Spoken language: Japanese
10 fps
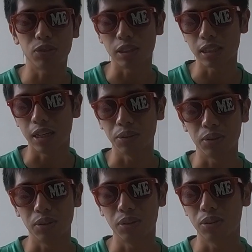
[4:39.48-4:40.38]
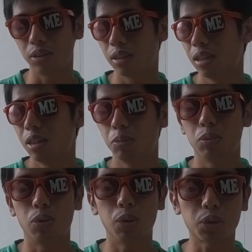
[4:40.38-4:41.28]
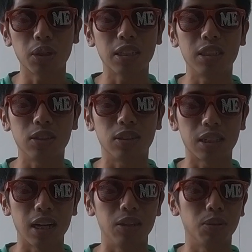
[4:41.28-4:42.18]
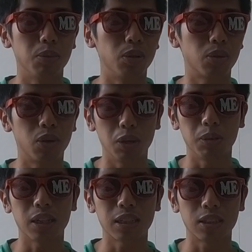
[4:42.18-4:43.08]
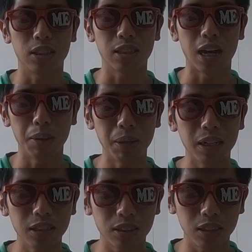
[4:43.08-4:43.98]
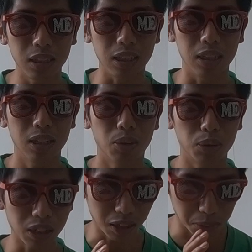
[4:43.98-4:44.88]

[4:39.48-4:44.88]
はさあのもうおとなしくさあのもう声も出さずにさ暴れずにお酒